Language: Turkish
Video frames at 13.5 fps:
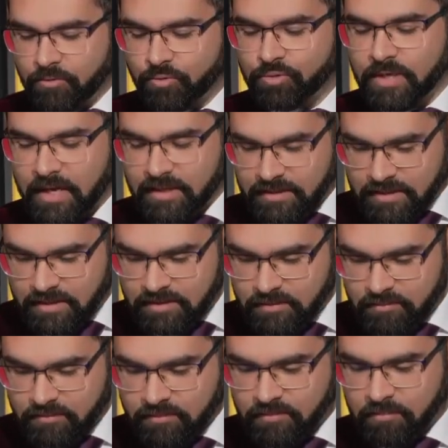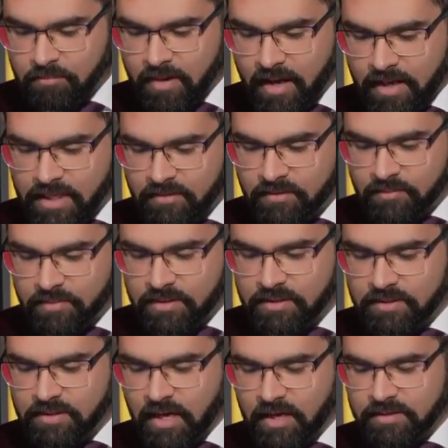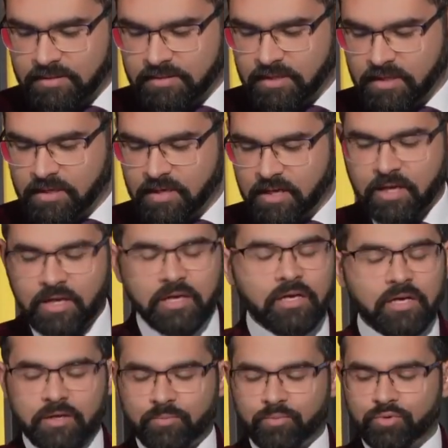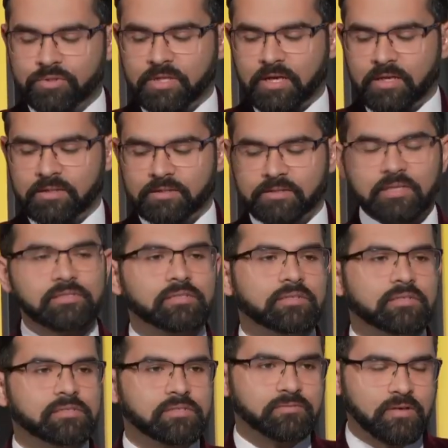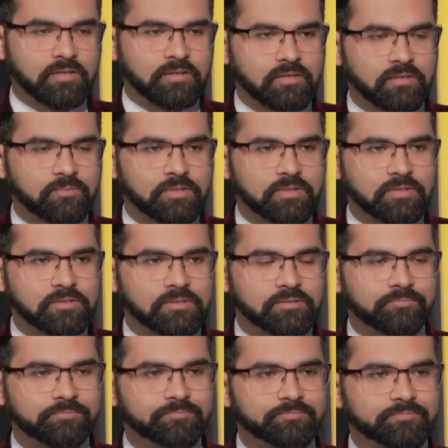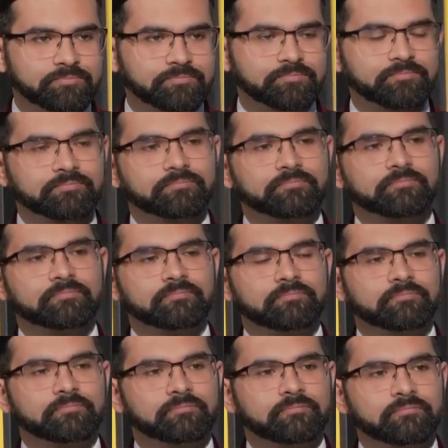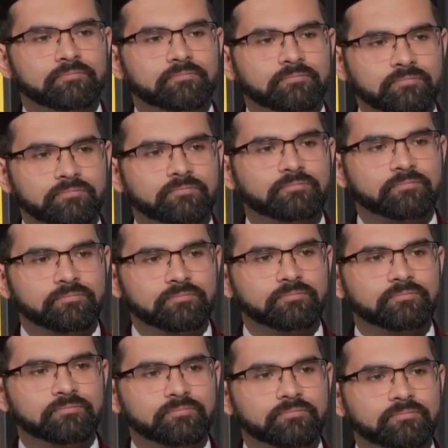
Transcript: Kur'an-ı Kerim manevi bir gıda ise bundan nasıl istifade edebiliriz? Efendim Kur'an-ı Kerim manevi